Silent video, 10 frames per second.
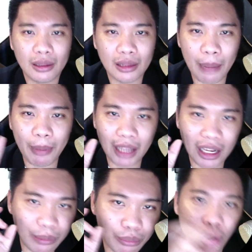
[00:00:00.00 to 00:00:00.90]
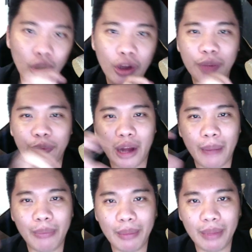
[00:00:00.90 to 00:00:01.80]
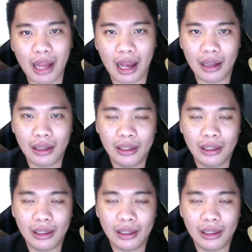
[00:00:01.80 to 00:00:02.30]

Dapat alam mo kung ano yung problem nila.